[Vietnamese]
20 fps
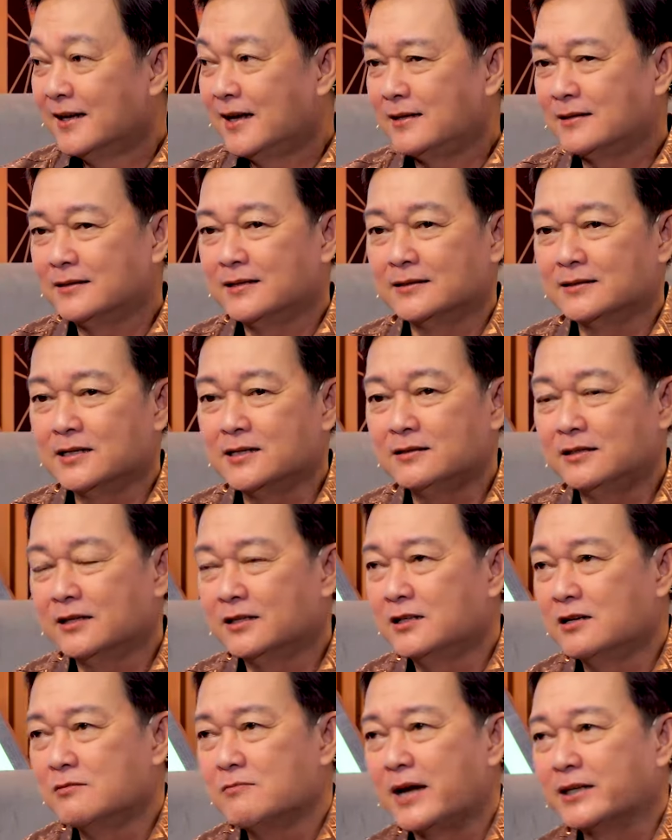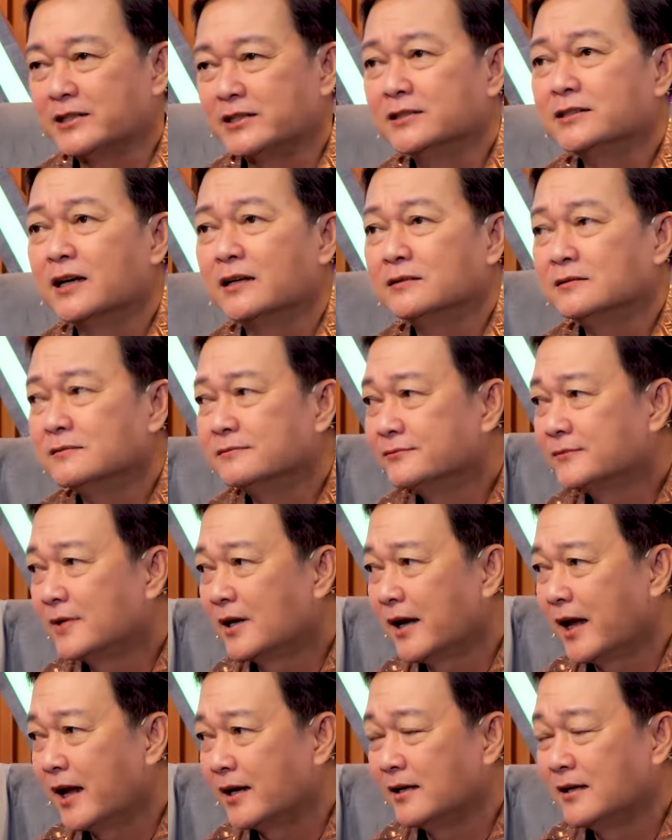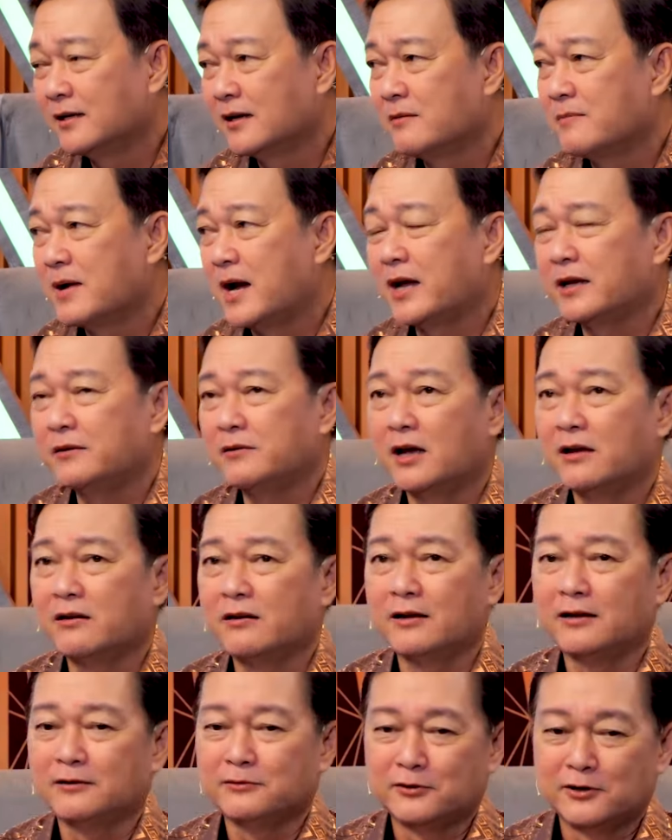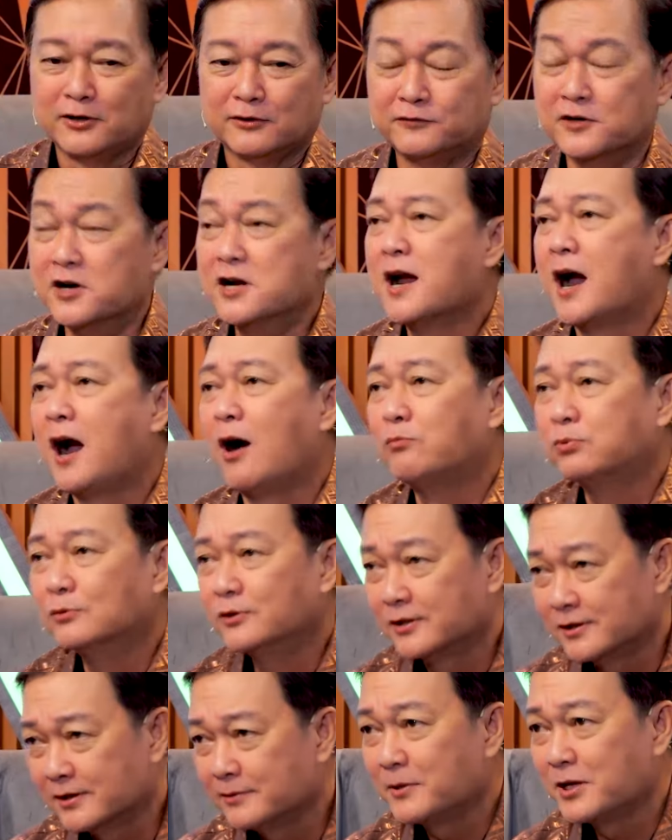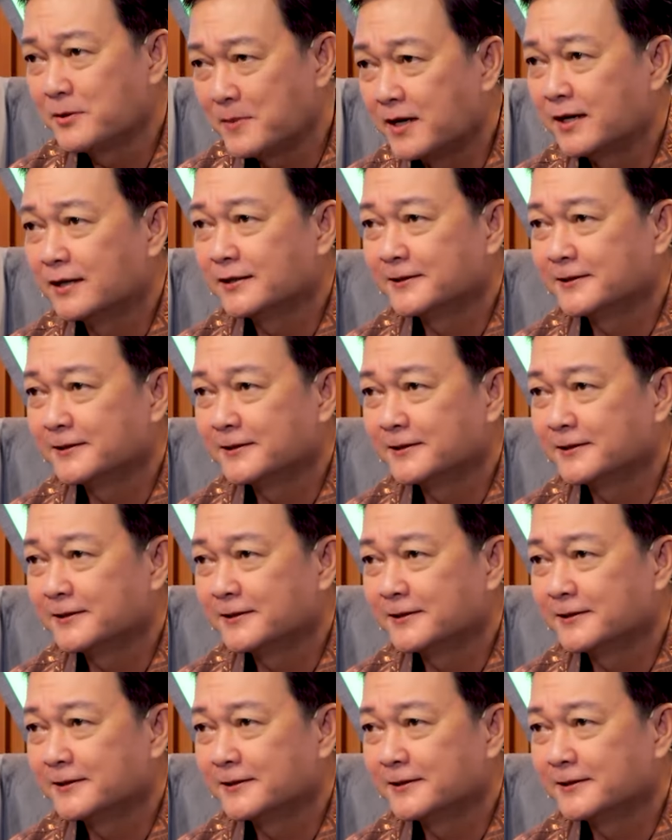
Anh à, thích à, những bài trữ tình, chẳng hạn như cái bài à, Phượng Hồng rồi đó. Dạ.